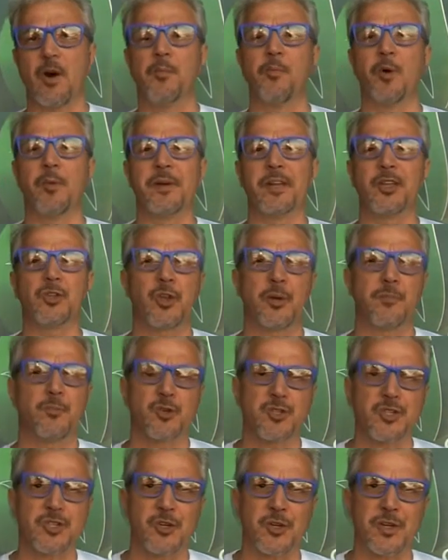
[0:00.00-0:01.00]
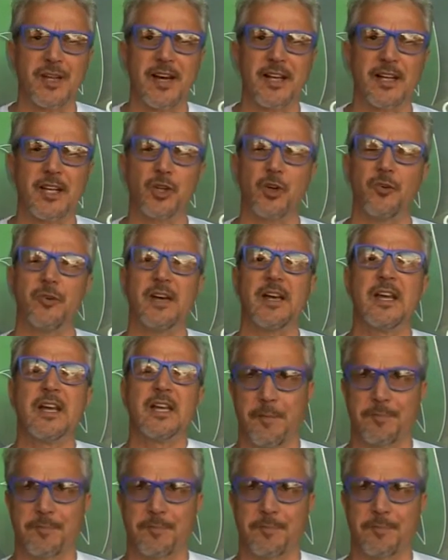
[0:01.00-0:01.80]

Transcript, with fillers: un momento emozionale dove